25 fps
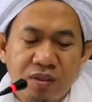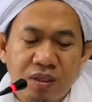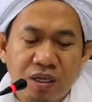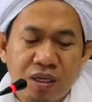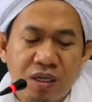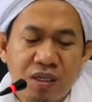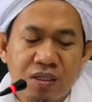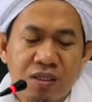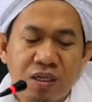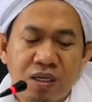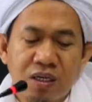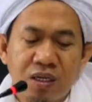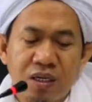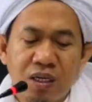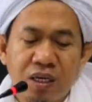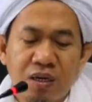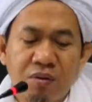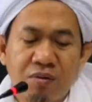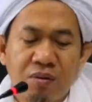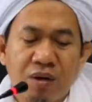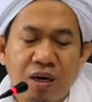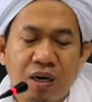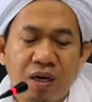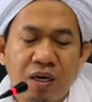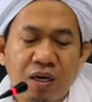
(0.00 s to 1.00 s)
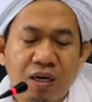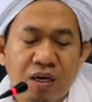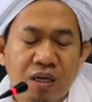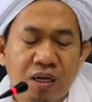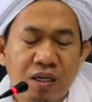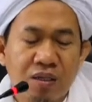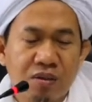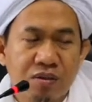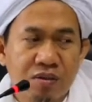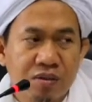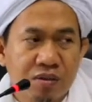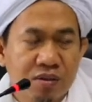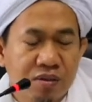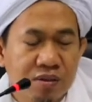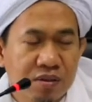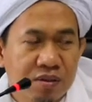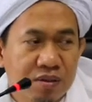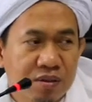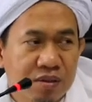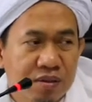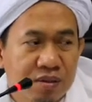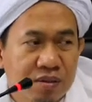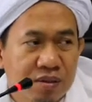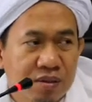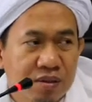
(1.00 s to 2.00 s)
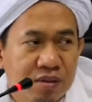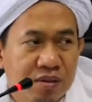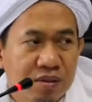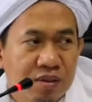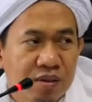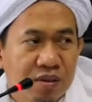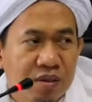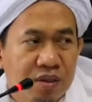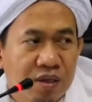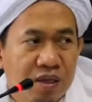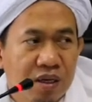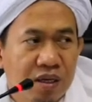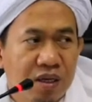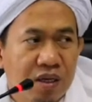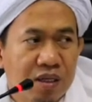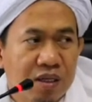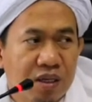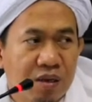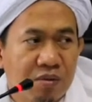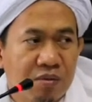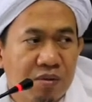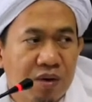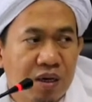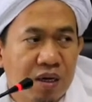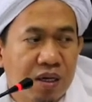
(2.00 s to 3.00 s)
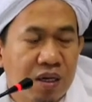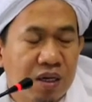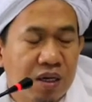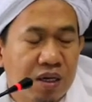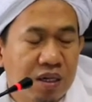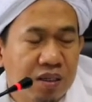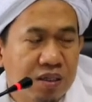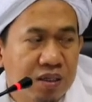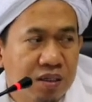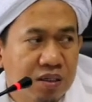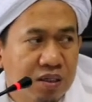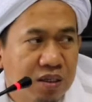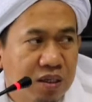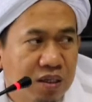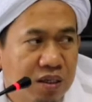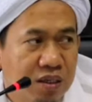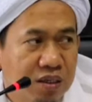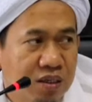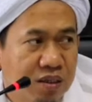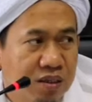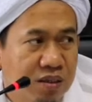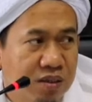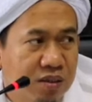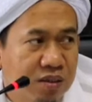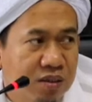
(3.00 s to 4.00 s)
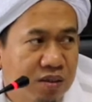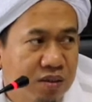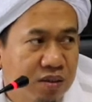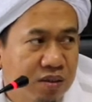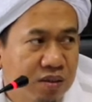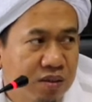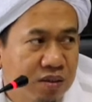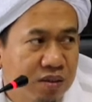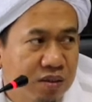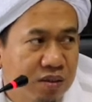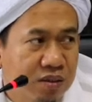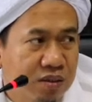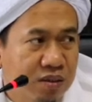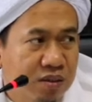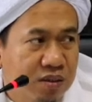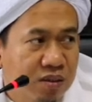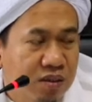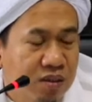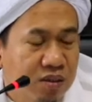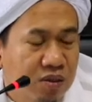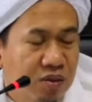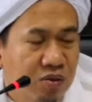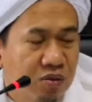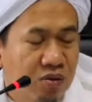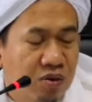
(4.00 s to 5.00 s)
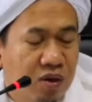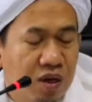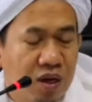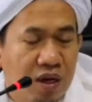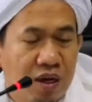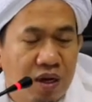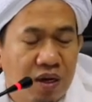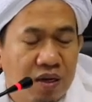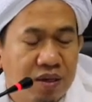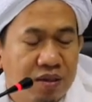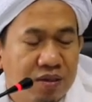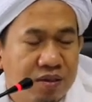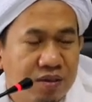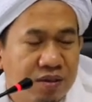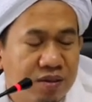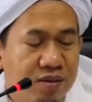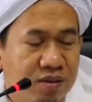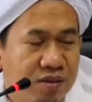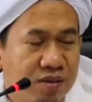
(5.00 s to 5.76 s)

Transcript: Jadi sedih sama akhirat. Ingat sama akhirat aja kurang